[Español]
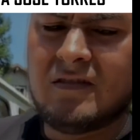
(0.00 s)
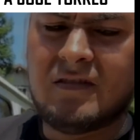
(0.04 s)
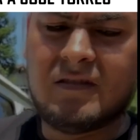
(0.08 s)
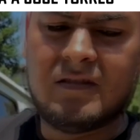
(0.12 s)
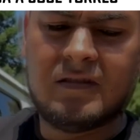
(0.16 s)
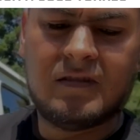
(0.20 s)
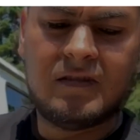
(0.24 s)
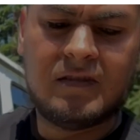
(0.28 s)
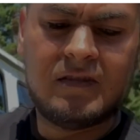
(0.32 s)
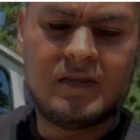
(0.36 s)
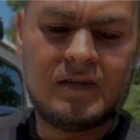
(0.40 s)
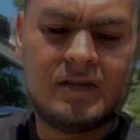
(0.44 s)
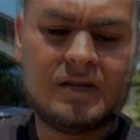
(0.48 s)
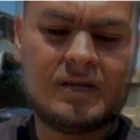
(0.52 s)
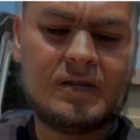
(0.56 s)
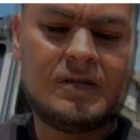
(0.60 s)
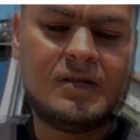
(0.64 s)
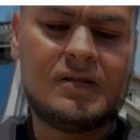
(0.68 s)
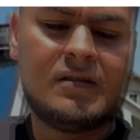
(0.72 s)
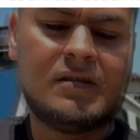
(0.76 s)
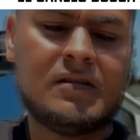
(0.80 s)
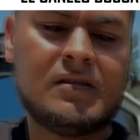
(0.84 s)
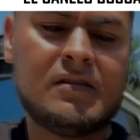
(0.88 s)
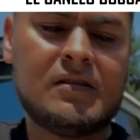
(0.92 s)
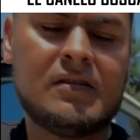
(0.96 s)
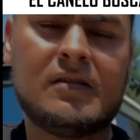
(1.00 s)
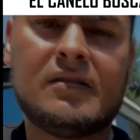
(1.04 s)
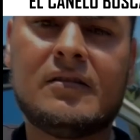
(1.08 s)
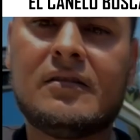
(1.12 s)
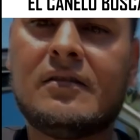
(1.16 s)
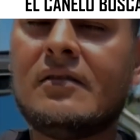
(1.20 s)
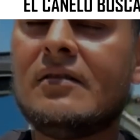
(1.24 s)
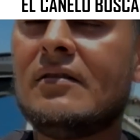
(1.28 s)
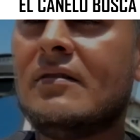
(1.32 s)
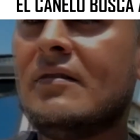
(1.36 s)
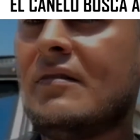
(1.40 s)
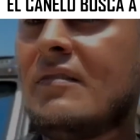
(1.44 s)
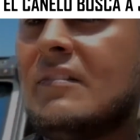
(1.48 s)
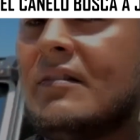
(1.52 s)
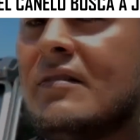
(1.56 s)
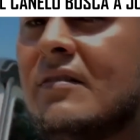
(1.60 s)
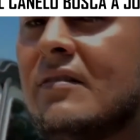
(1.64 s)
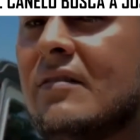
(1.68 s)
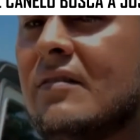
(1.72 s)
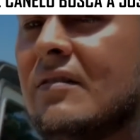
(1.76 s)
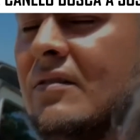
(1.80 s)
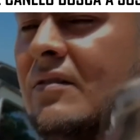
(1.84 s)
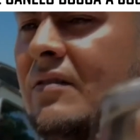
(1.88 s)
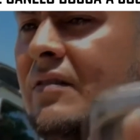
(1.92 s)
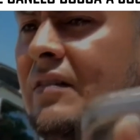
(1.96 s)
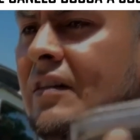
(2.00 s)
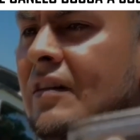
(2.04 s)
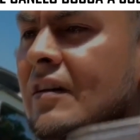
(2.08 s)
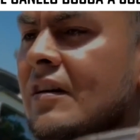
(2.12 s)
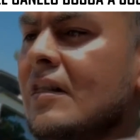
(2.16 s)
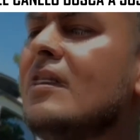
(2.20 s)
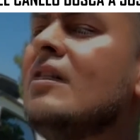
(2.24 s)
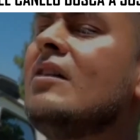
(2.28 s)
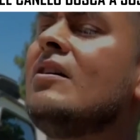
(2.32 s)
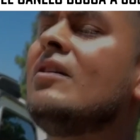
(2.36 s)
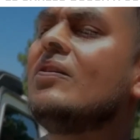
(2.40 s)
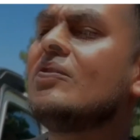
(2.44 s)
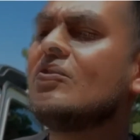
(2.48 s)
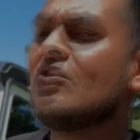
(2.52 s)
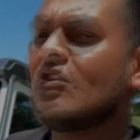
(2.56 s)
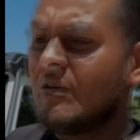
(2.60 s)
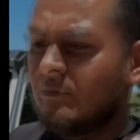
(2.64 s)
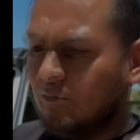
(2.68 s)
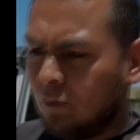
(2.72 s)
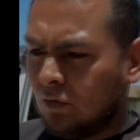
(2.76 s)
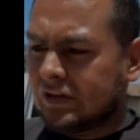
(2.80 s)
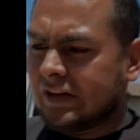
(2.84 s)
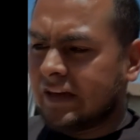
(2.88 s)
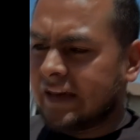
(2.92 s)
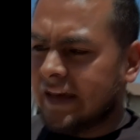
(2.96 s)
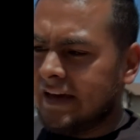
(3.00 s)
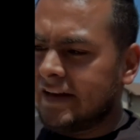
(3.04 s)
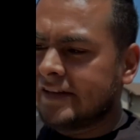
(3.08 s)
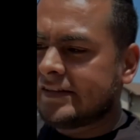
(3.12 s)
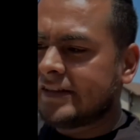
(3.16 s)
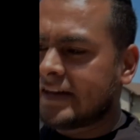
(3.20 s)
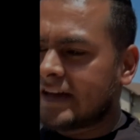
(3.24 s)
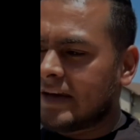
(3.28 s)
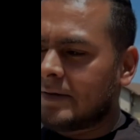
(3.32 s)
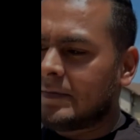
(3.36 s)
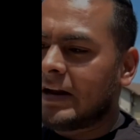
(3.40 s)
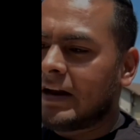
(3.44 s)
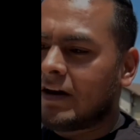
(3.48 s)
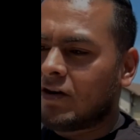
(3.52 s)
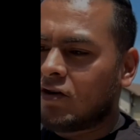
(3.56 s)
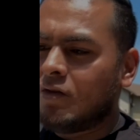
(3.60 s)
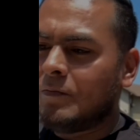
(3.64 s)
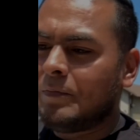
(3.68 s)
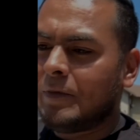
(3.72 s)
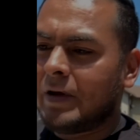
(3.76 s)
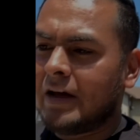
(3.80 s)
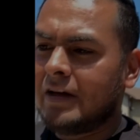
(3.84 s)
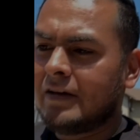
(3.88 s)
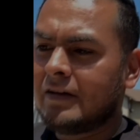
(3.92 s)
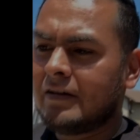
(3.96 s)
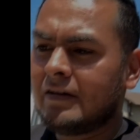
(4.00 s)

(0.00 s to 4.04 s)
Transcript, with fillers: ¿Quién es el que, la, me la compra? Yo le puse, ¿quién es el que me, la compra?